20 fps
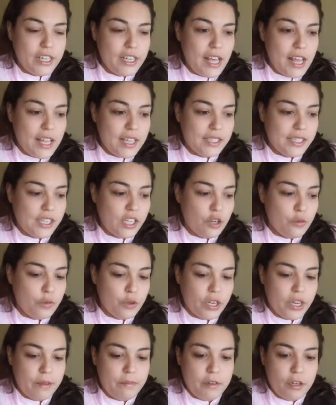ni nada, sino
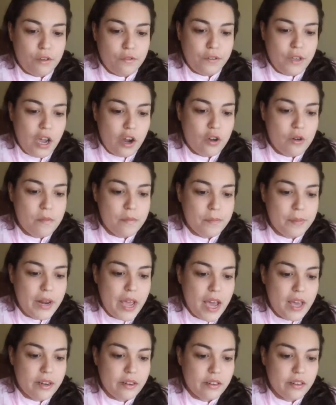porque me lo fui a
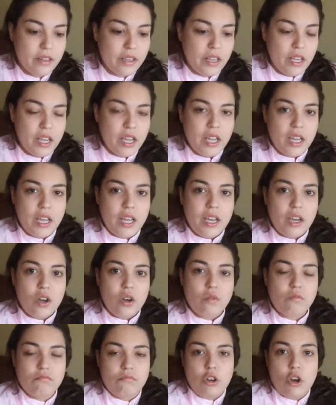comprar,
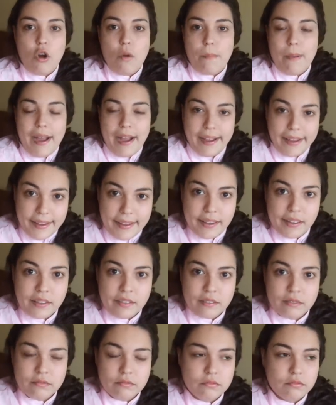lo
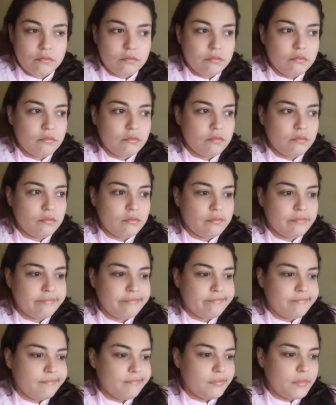pagué,
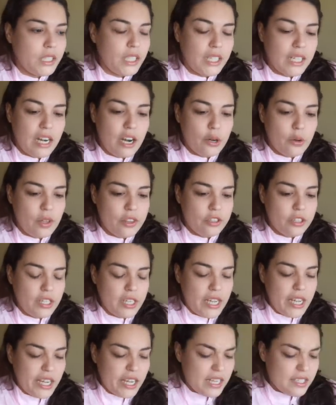mm, y claro, cuando
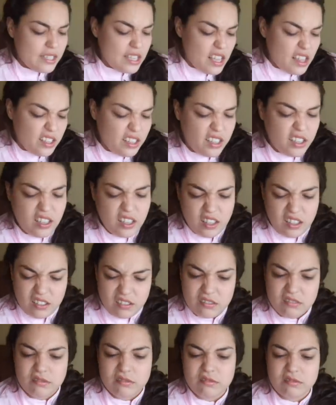llegué a casa
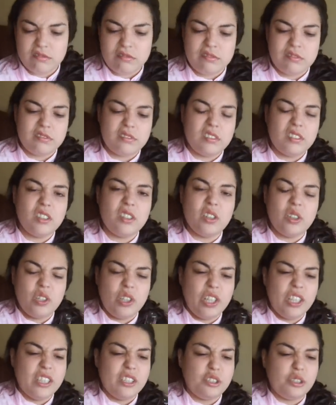dije, digo,
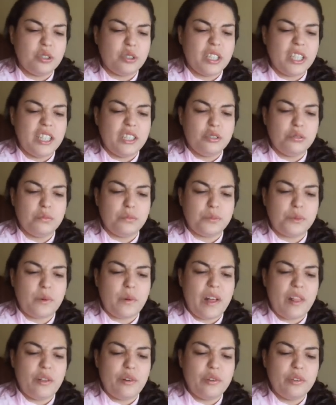oye, ¿esto qué es? ¿Un
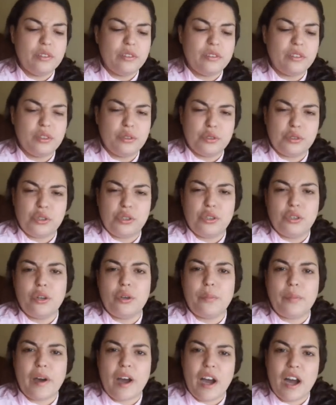probador? Digo, si yo
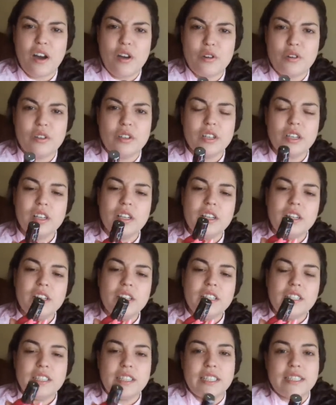lo he pagado.
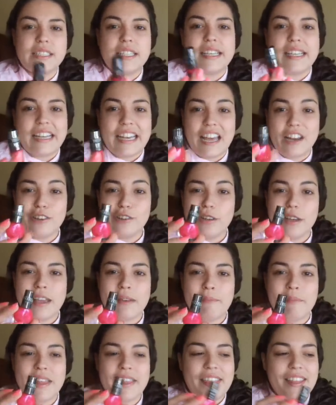Y es que claro,
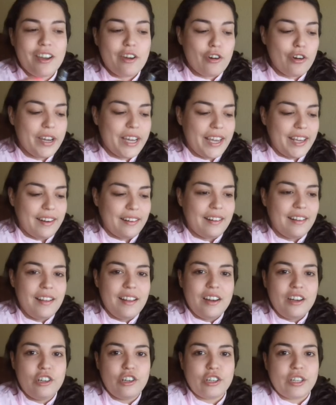en vez de coger
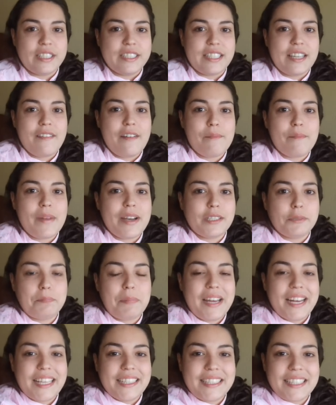los que estaban más
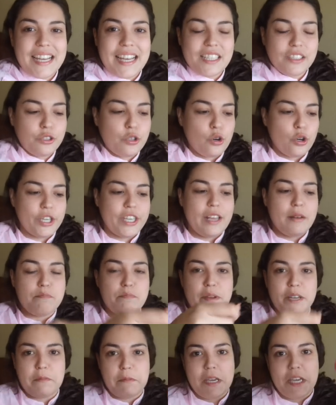para atrás, cogí el
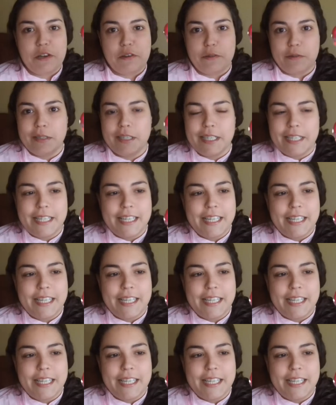primero.